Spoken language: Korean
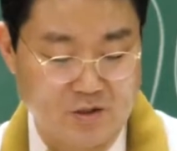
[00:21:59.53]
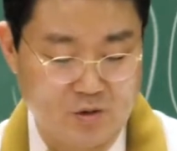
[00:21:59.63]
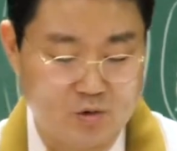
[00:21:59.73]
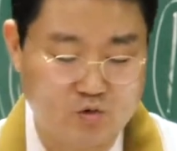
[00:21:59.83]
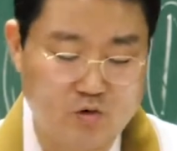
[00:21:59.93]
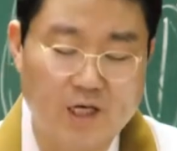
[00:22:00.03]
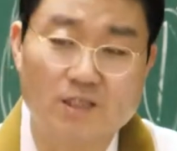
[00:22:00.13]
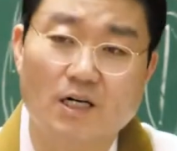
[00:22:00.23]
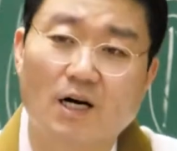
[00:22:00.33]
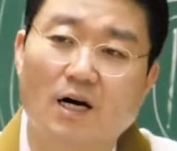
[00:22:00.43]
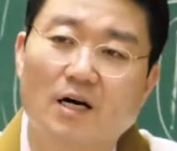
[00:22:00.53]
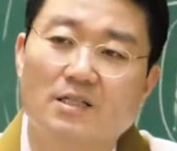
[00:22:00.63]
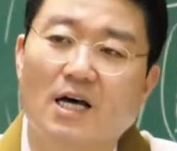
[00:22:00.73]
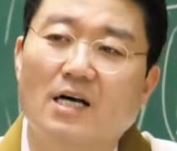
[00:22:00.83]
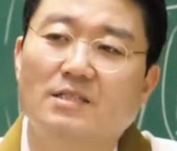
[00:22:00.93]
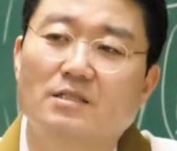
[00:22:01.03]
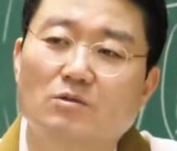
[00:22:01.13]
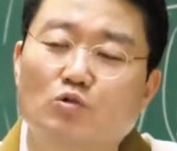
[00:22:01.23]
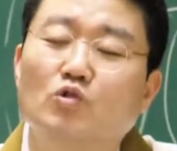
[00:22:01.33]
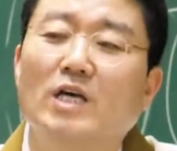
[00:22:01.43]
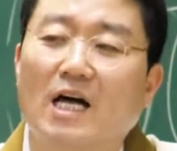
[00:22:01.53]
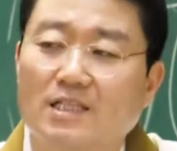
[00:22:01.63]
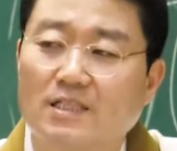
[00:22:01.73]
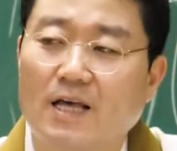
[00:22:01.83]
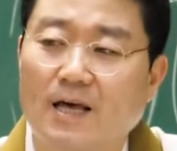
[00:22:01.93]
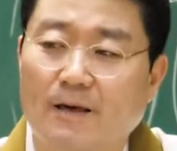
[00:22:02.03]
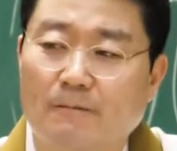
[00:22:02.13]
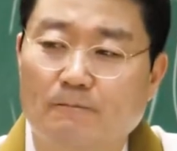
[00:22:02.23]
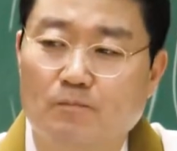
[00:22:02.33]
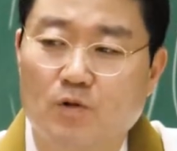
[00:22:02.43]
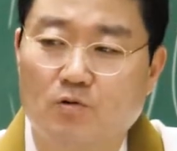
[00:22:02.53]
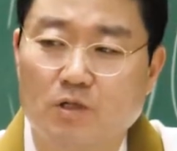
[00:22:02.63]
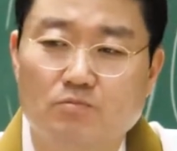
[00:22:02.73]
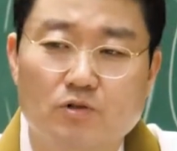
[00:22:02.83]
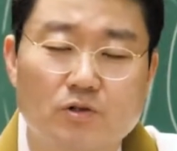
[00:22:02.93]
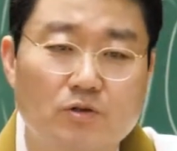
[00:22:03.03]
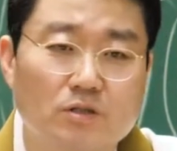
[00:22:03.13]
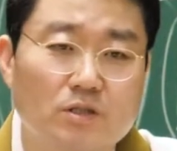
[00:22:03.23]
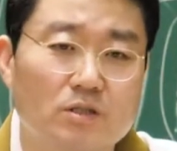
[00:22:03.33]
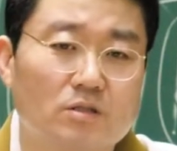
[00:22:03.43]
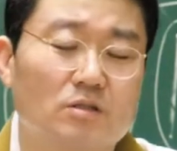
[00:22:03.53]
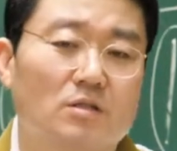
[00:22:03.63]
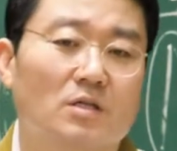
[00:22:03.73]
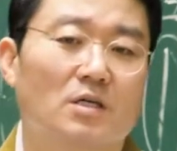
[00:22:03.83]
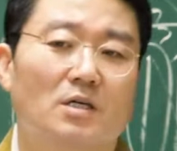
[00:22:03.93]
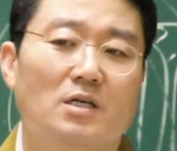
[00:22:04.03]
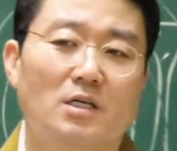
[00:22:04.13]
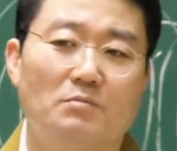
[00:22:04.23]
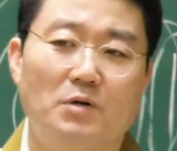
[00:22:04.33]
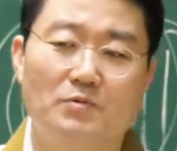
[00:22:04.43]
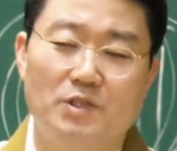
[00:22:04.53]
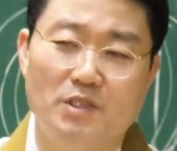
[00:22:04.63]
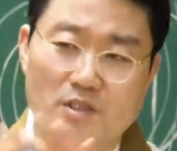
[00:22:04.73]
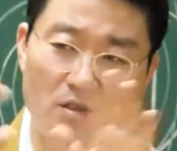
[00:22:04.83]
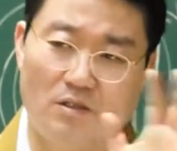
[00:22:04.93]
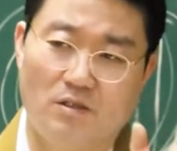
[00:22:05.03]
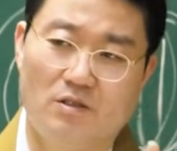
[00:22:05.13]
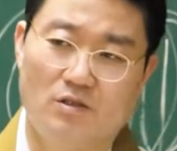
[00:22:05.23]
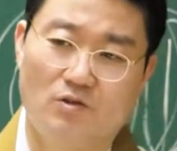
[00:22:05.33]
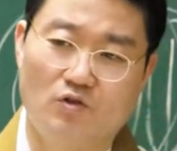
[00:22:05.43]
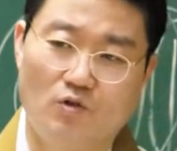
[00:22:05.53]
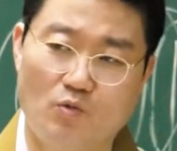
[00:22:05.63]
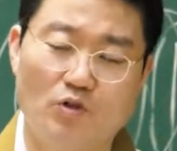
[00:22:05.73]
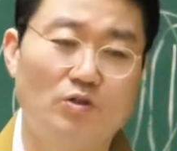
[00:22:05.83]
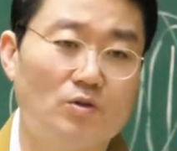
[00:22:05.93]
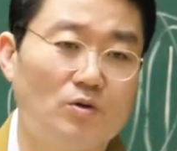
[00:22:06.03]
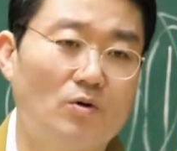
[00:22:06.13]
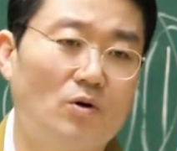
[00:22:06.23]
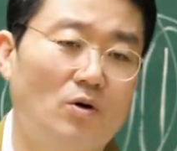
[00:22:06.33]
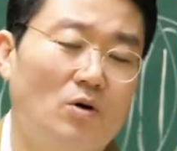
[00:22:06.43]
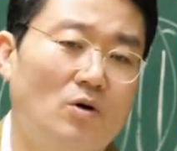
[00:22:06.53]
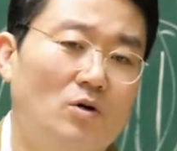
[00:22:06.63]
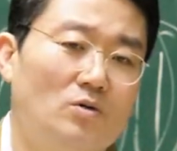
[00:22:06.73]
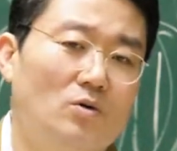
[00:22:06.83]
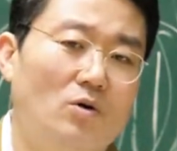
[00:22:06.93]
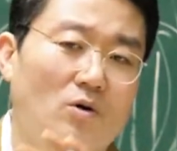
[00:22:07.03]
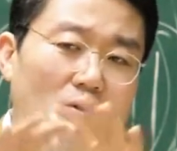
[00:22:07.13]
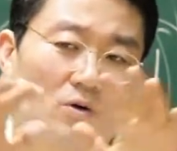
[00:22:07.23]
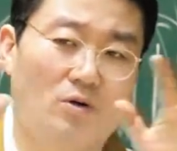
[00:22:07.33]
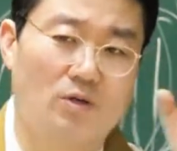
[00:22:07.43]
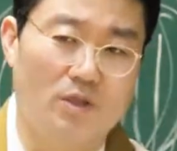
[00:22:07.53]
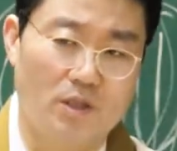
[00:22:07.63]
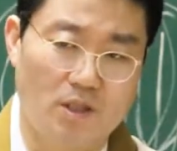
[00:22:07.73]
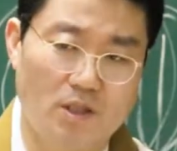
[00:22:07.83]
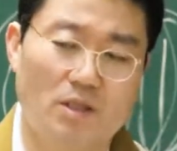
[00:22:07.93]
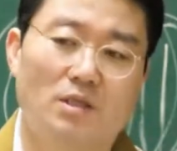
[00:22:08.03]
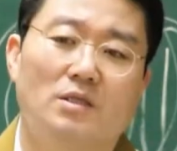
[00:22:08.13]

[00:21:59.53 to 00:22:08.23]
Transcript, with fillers: 요두 가지가 사실은 둘이 아닌데 원불교는 이 법신을 주로 모셔놓은 거고 또이